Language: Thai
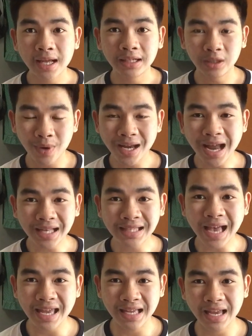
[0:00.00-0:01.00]
หรือว่ารัก
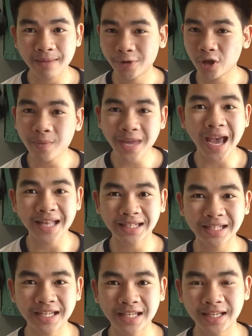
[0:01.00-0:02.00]
ษายังไงมันก็ไม่หาย
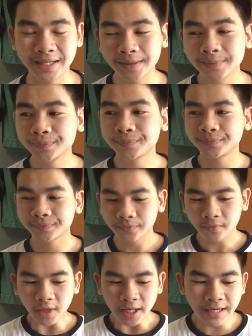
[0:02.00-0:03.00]
สักที
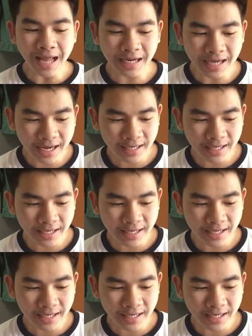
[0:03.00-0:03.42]
ดังนั้